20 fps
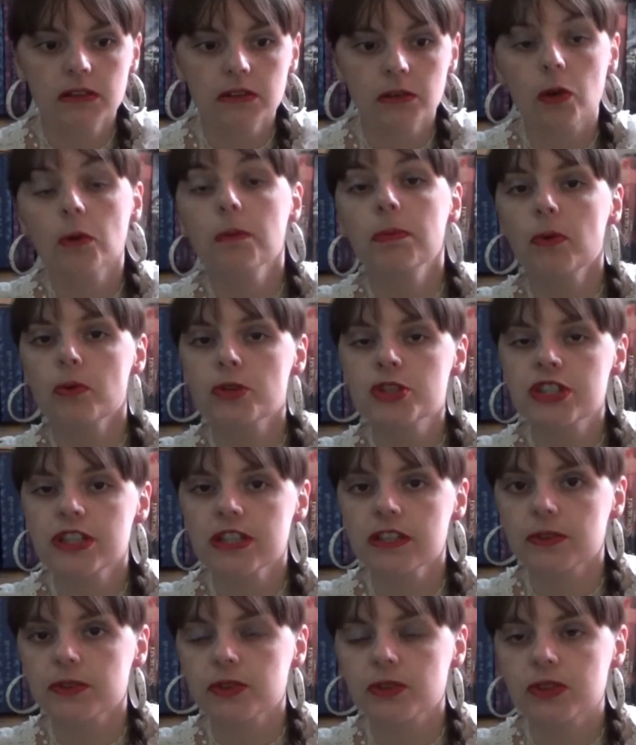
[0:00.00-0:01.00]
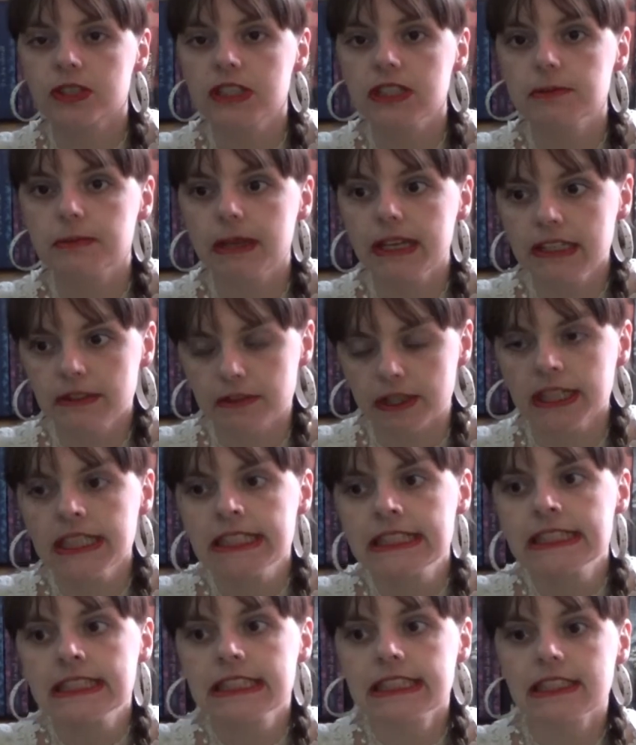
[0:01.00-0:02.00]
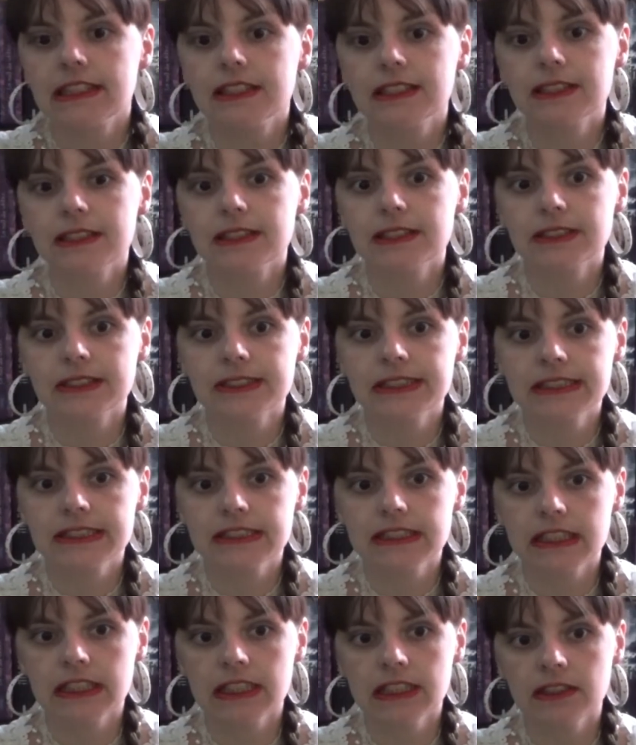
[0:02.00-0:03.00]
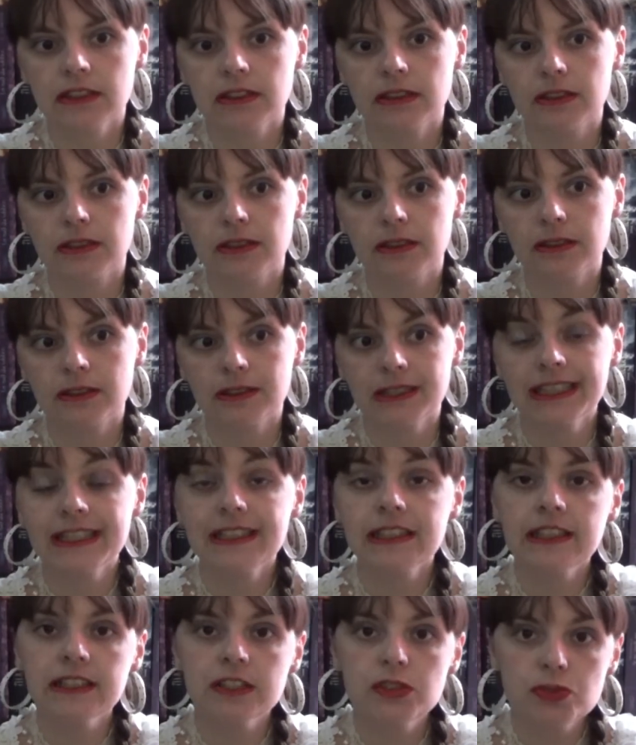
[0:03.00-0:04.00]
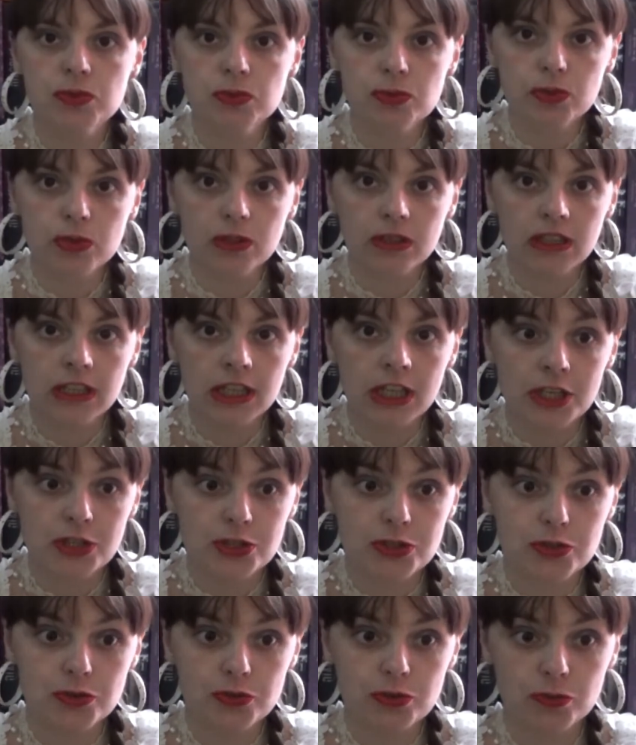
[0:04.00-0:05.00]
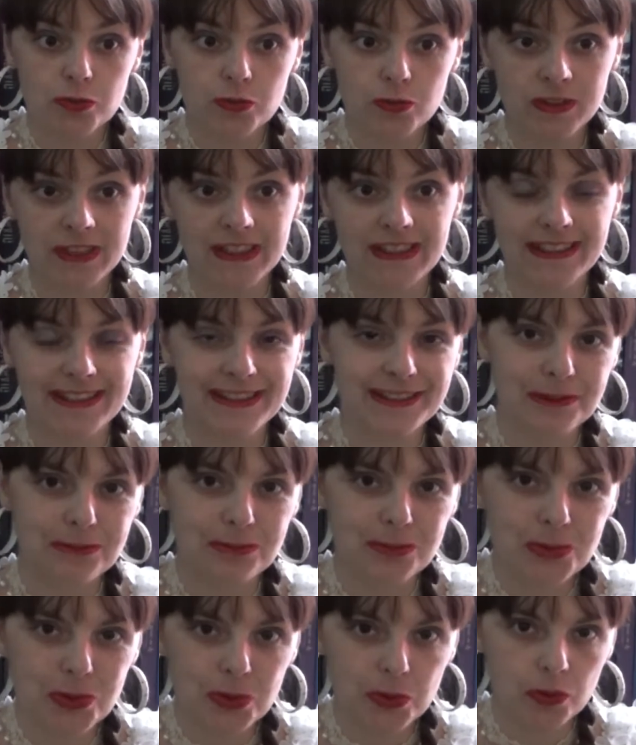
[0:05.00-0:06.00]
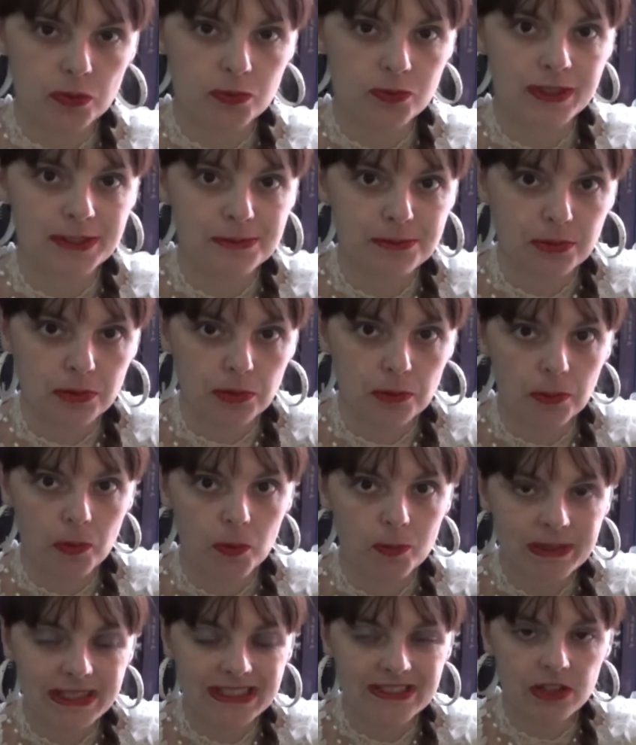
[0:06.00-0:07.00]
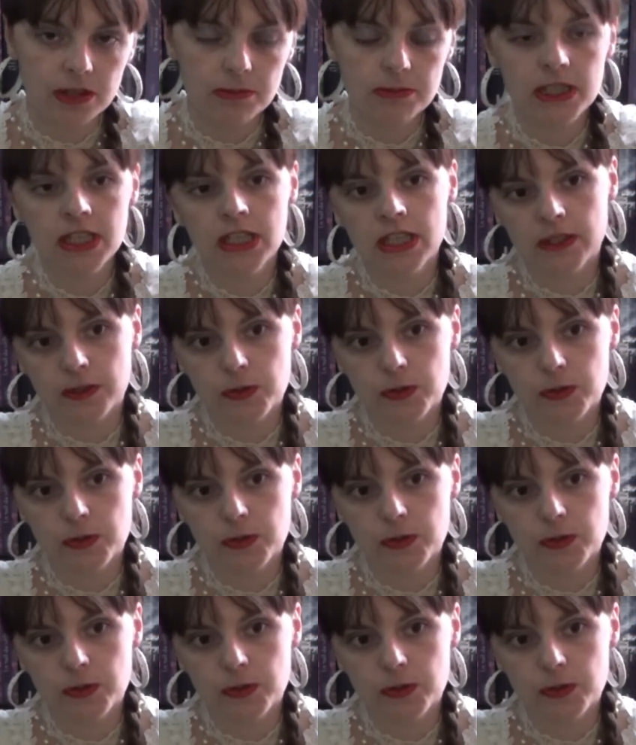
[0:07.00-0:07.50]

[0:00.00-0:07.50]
reprocher entre guillemets, ouais, c'est l'écriture, je trouve qu'elle était mieux en fait pour le premier tome.